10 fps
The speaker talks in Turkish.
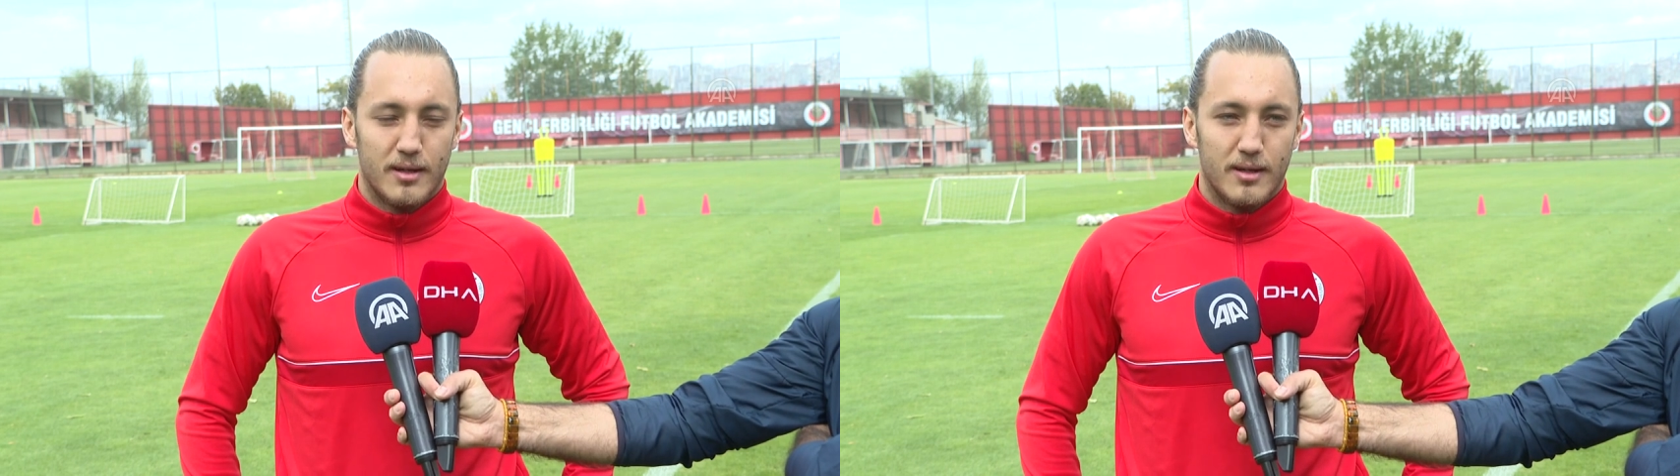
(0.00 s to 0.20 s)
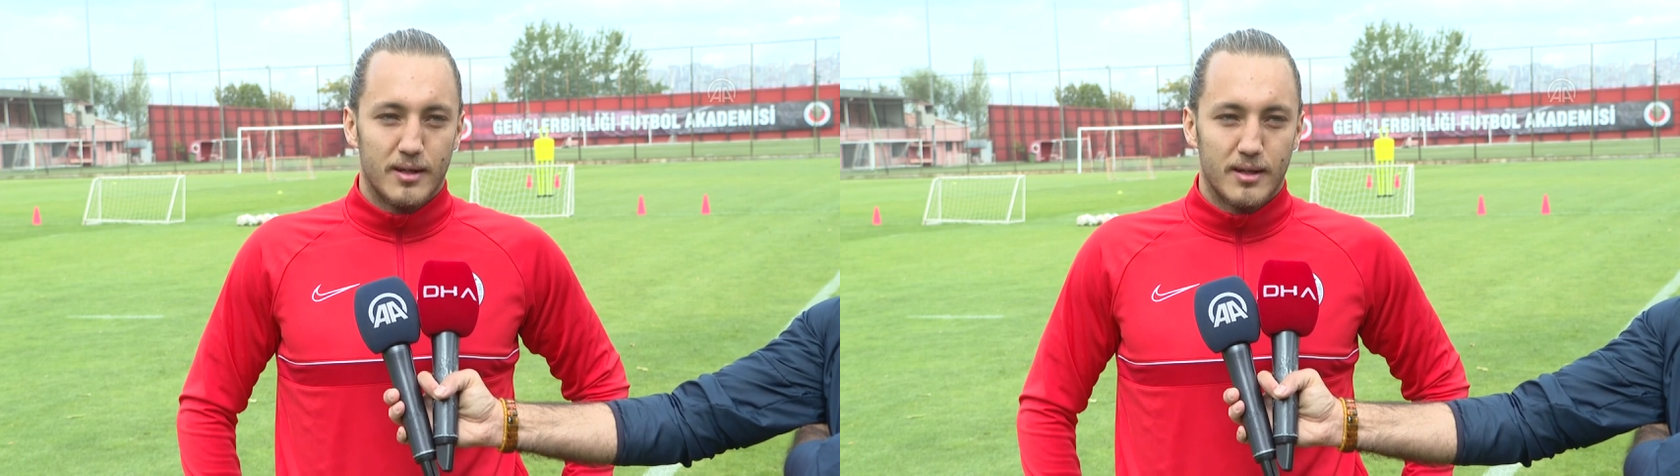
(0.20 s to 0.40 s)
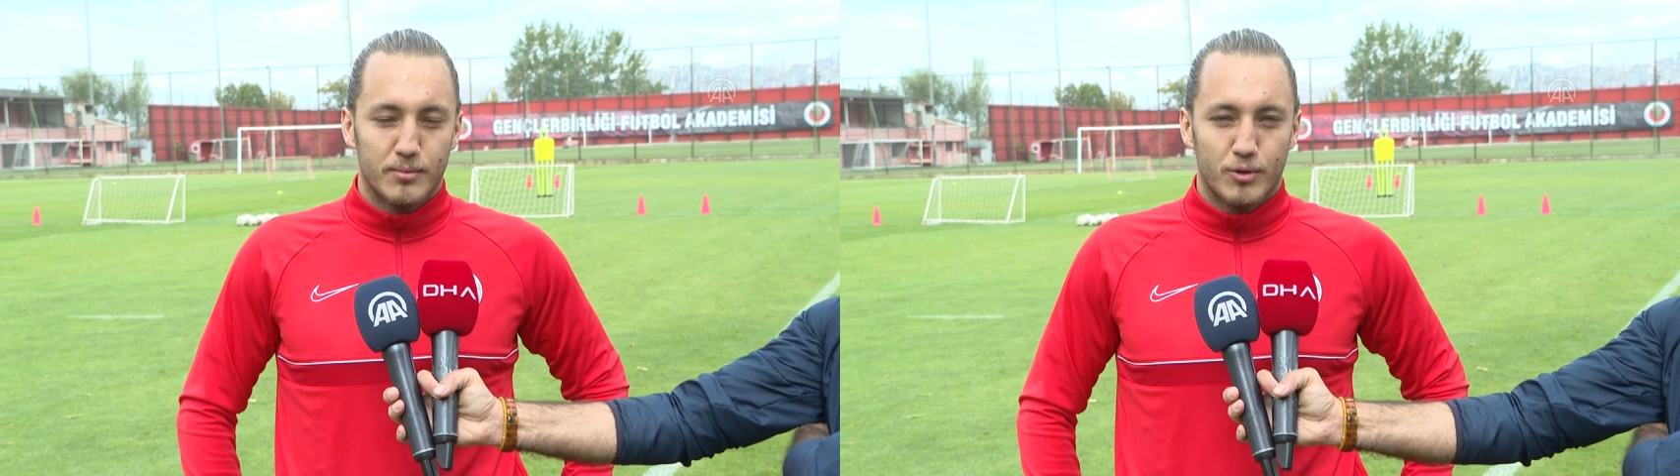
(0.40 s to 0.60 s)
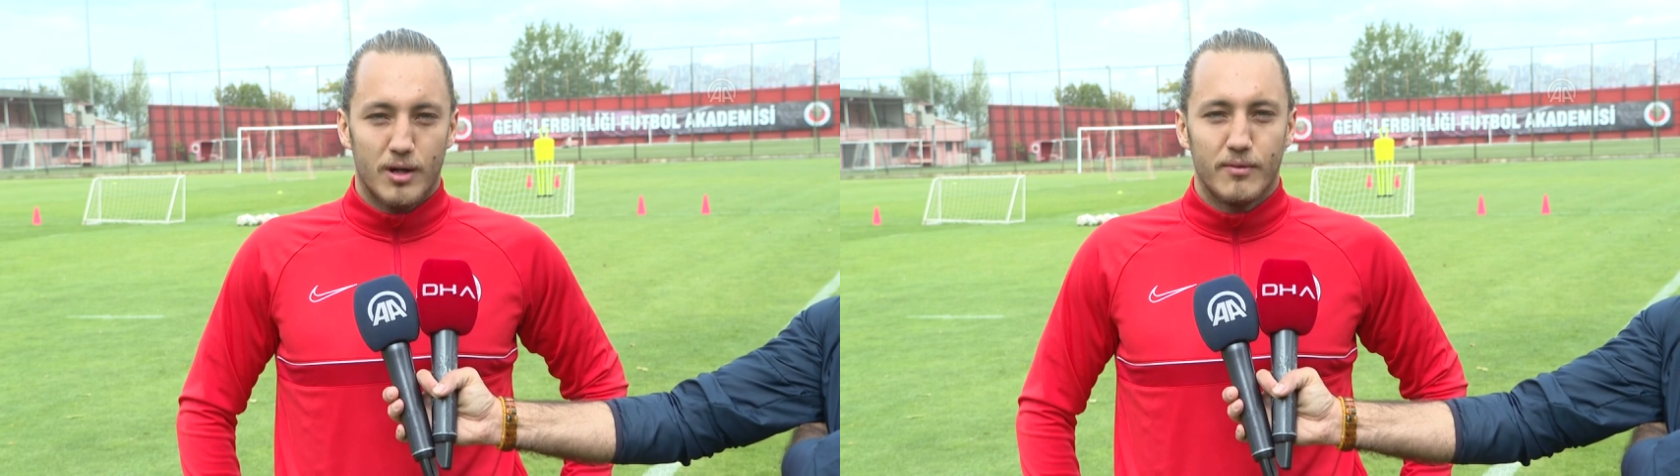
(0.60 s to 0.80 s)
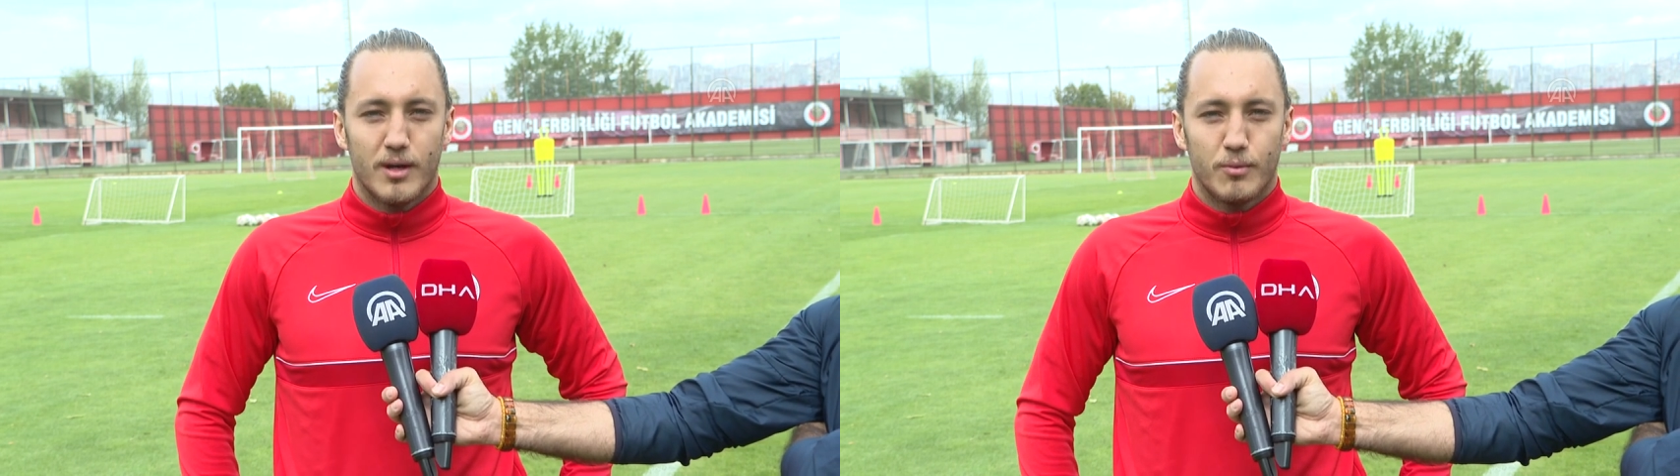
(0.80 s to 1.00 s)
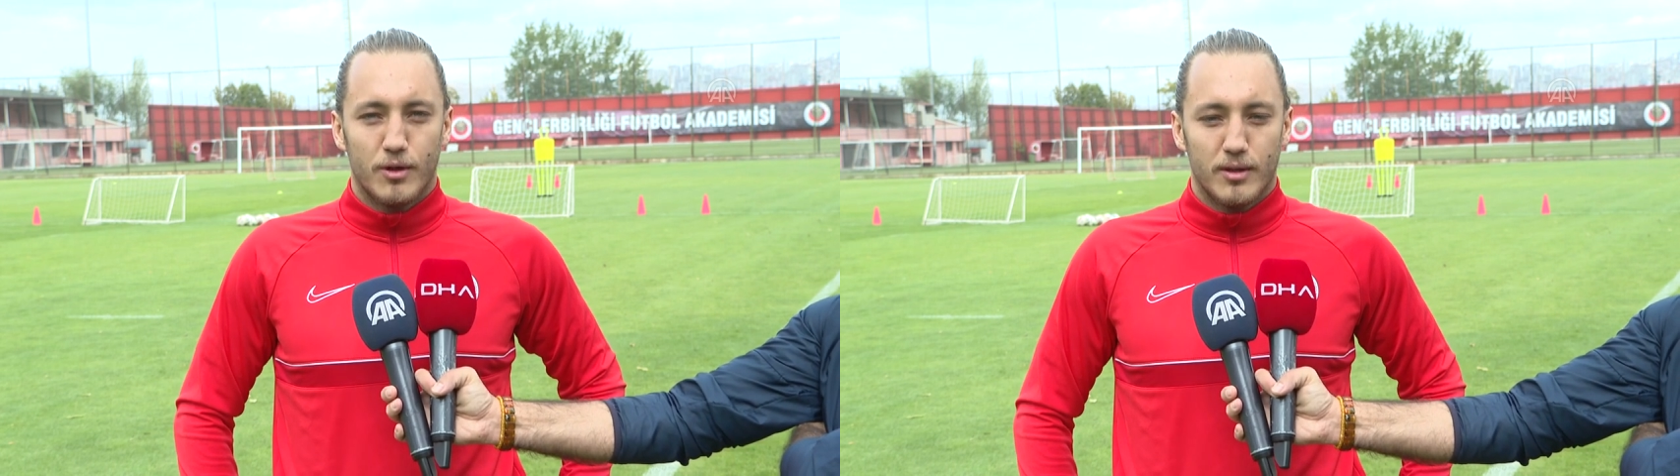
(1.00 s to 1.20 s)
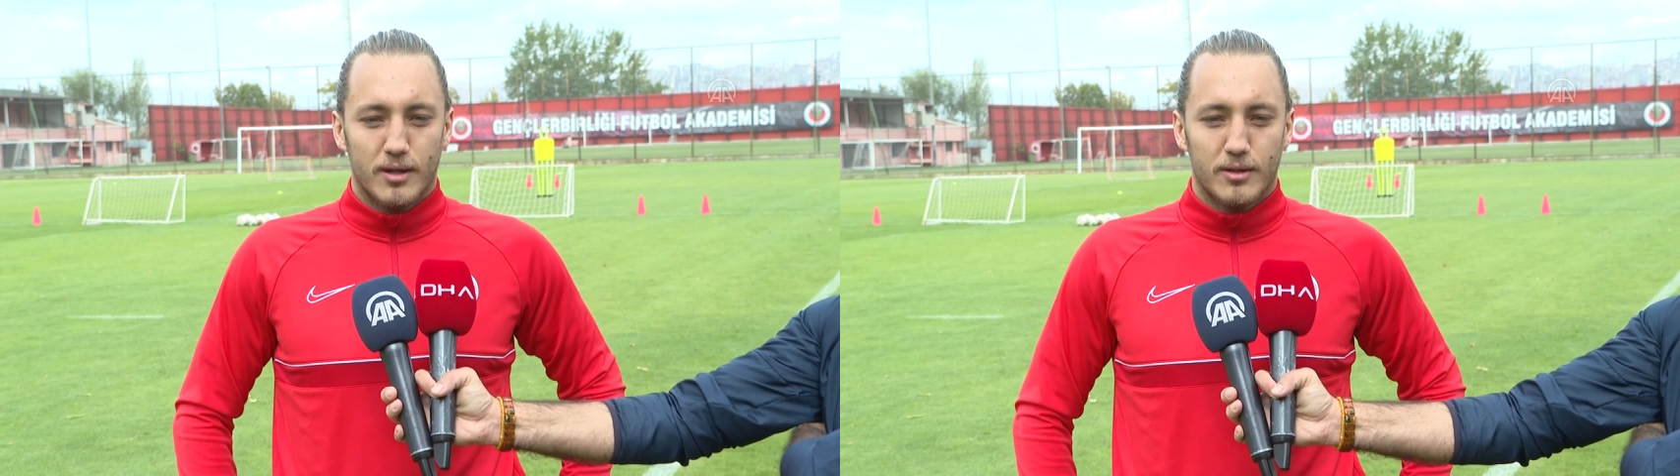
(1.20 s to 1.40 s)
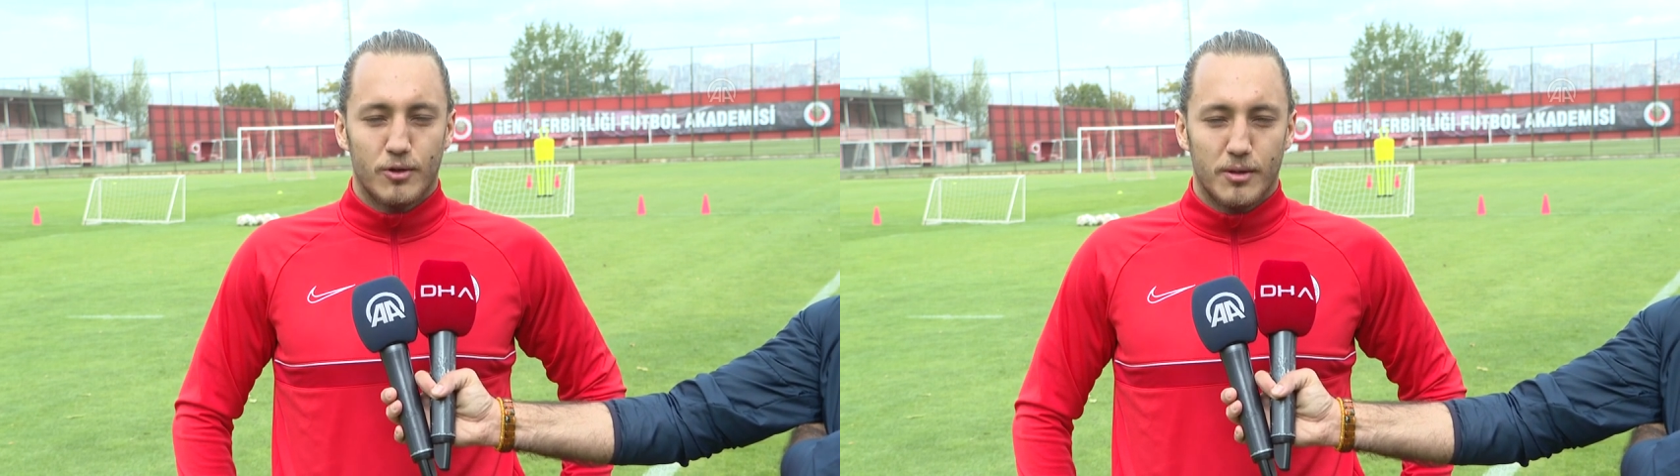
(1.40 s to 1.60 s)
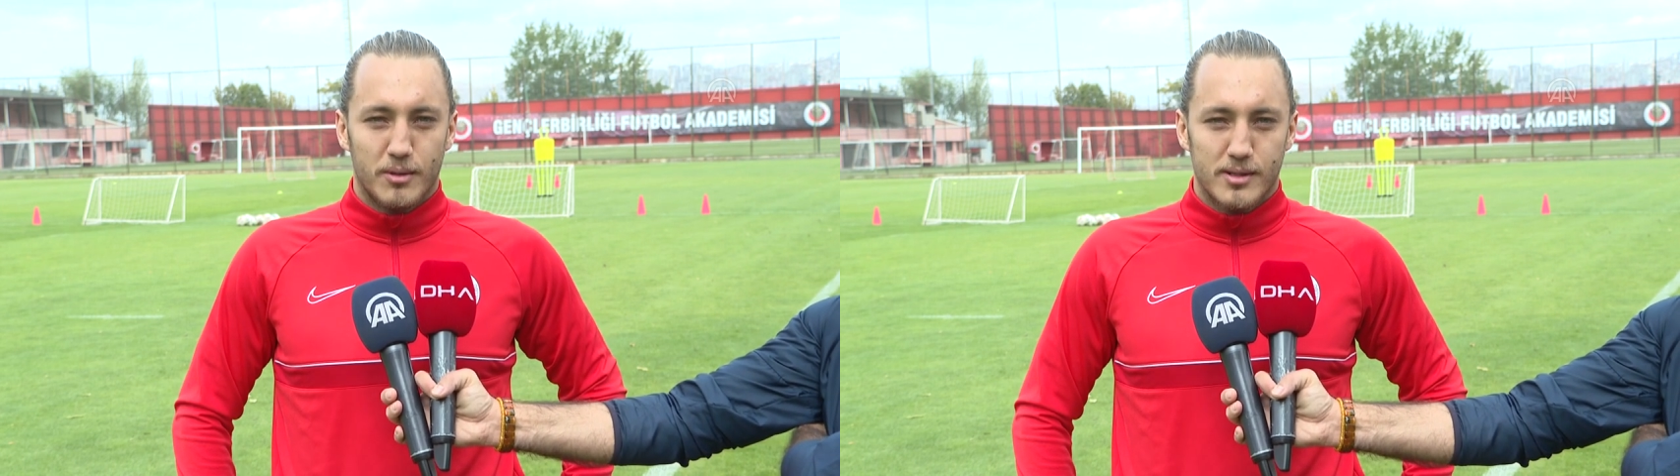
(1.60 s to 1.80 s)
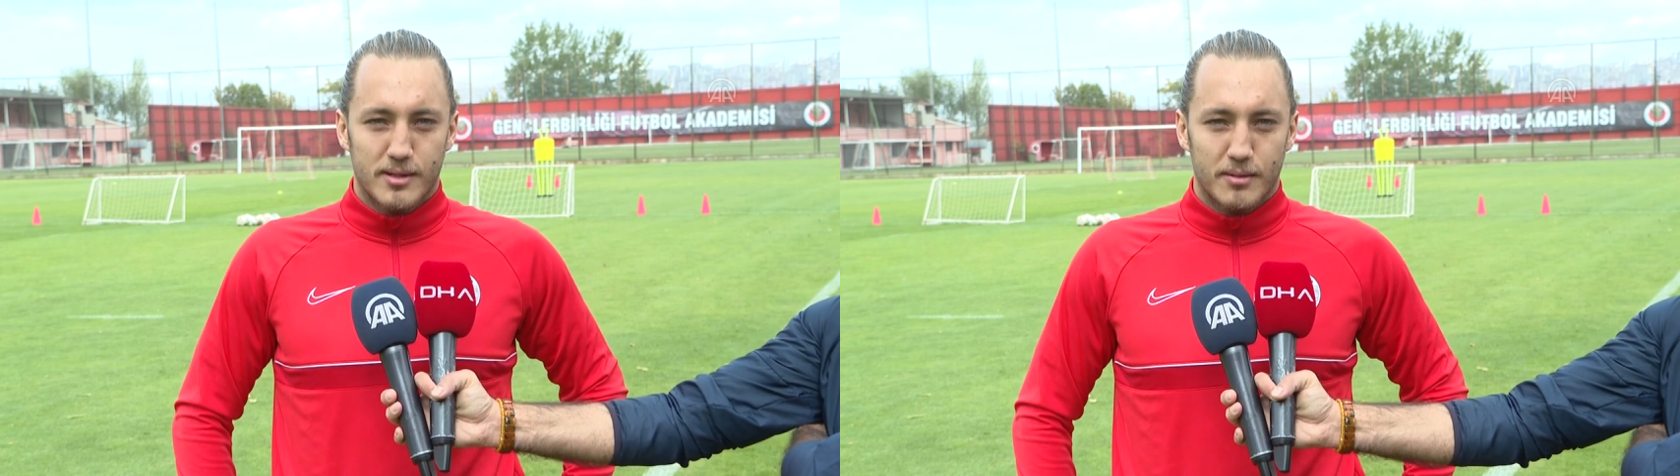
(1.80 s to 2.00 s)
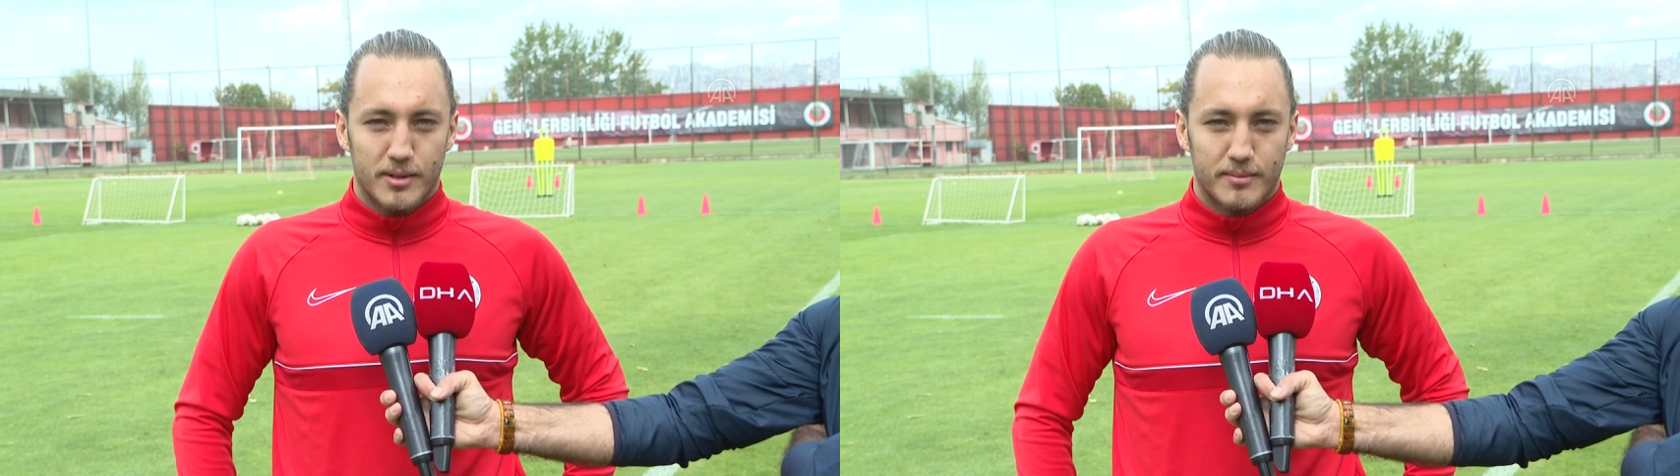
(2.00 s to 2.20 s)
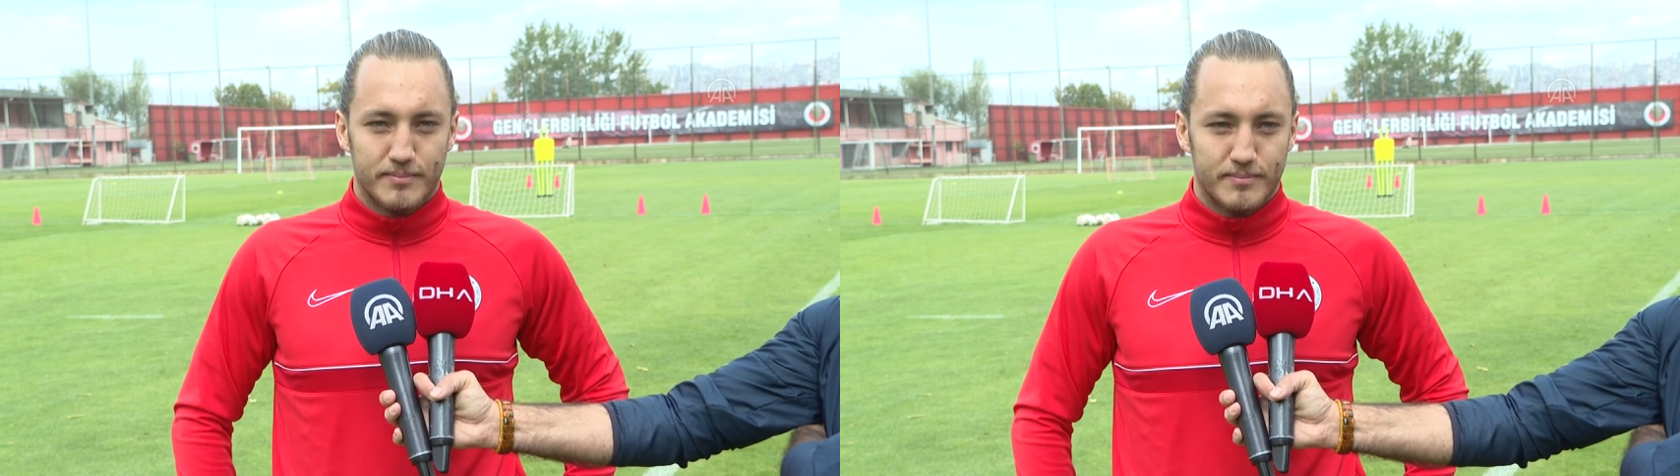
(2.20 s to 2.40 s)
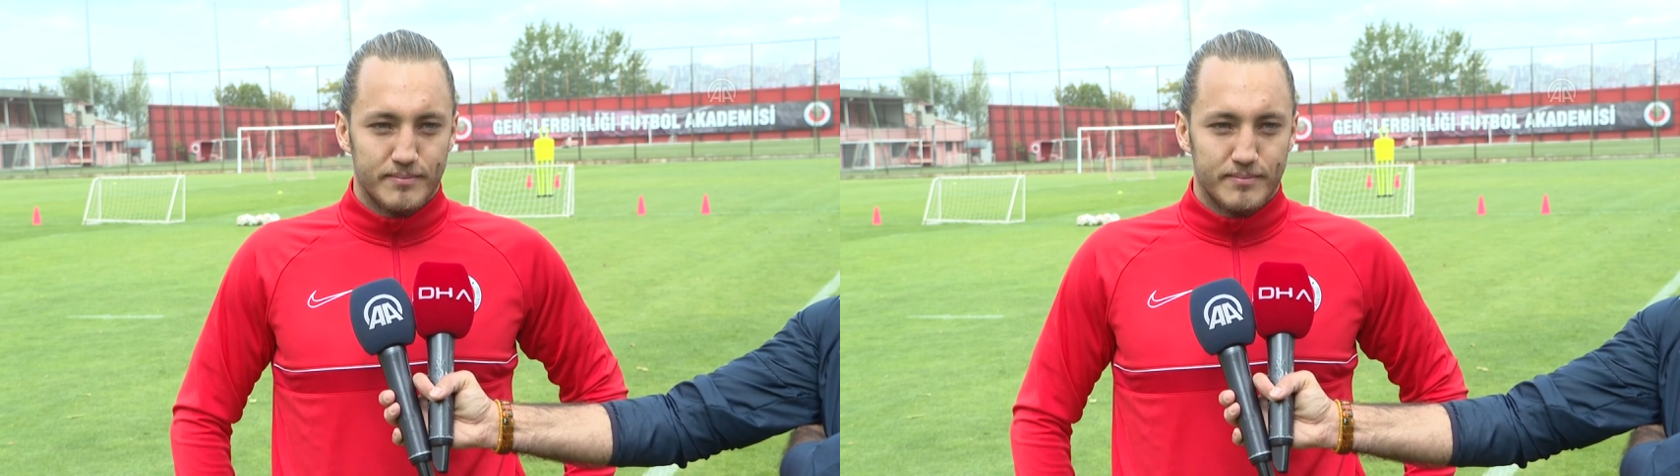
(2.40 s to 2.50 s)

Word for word: e, puan veya puanlarla dönebiliriz diyebilirim.